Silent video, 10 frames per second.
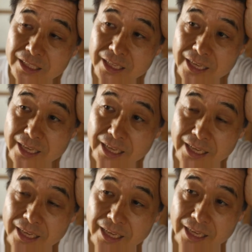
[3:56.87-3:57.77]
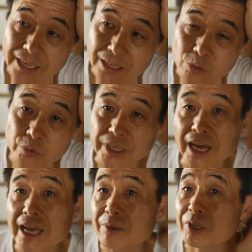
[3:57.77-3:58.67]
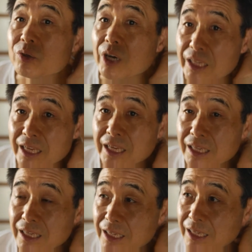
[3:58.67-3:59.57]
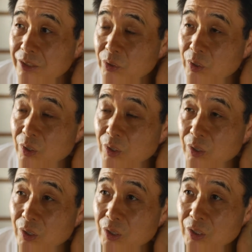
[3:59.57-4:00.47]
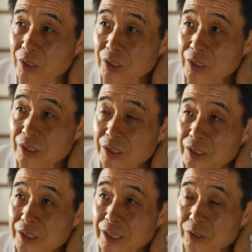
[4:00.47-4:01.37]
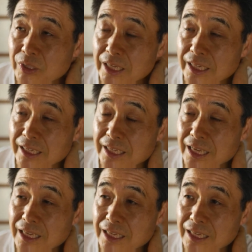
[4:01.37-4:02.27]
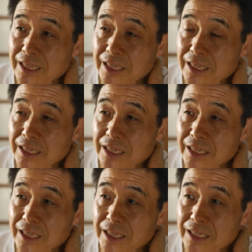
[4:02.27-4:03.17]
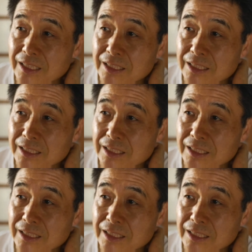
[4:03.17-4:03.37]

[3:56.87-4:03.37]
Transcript: えー、ゴン中山とかねあのー、あと誰だっけなあ